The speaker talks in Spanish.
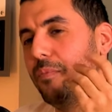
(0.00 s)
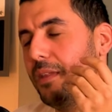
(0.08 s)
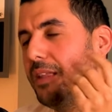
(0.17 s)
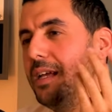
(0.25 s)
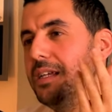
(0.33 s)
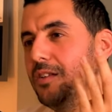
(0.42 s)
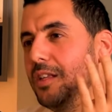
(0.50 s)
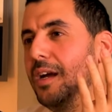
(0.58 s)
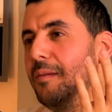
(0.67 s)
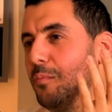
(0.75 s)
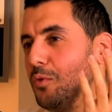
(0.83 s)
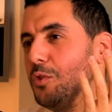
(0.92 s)
está, eso
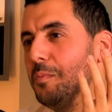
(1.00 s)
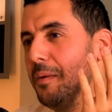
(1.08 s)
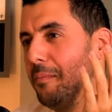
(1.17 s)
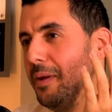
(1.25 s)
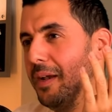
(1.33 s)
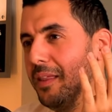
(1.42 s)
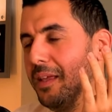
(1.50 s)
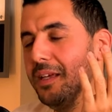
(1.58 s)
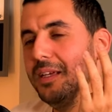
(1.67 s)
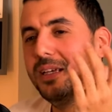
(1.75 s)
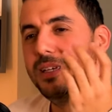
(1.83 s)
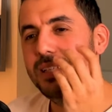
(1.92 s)
está mucho más verde
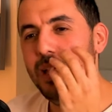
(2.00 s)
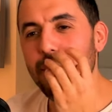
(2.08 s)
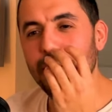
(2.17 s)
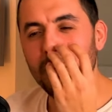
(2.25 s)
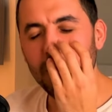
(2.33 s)
pero